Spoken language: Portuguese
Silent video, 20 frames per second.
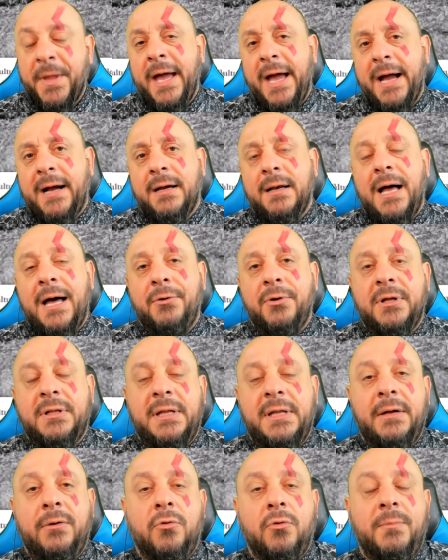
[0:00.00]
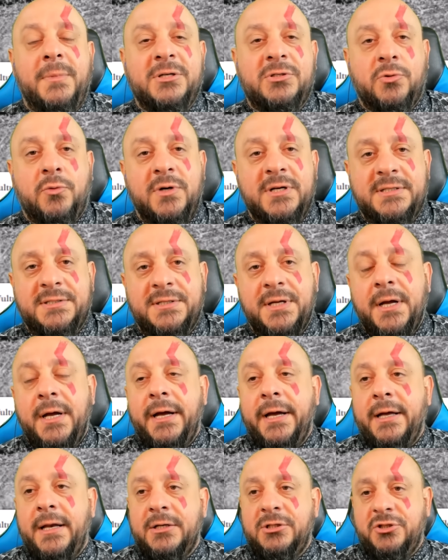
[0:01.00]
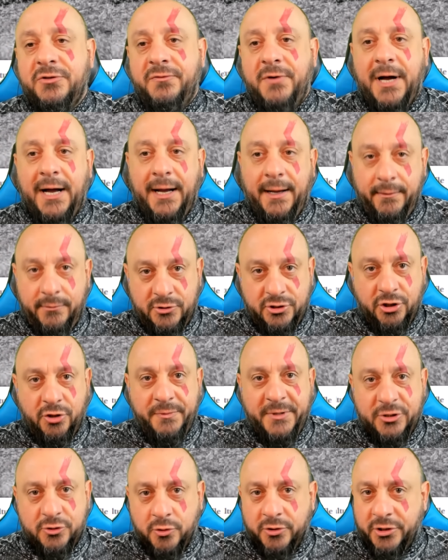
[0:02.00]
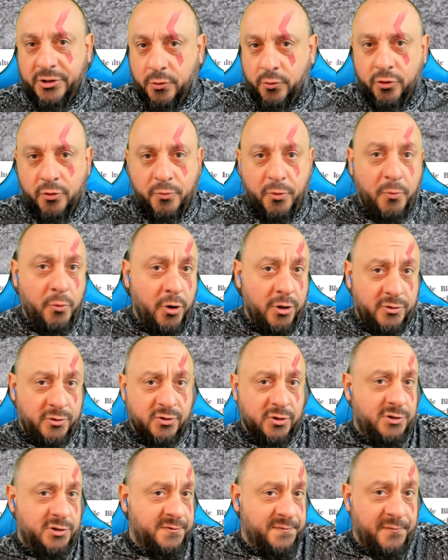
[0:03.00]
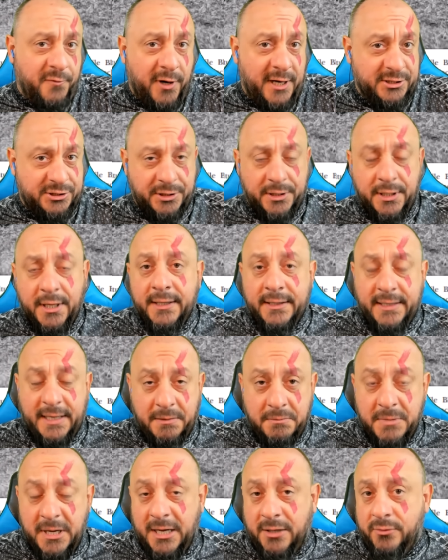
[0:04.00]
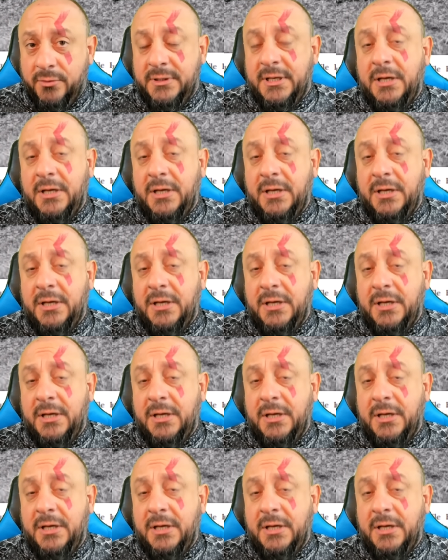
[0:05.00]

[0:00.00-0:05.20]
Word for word: É claro que tem algumas coisas relativas a. Geralmente, quando tem um urubu morto, os outros fogem. Tem medo?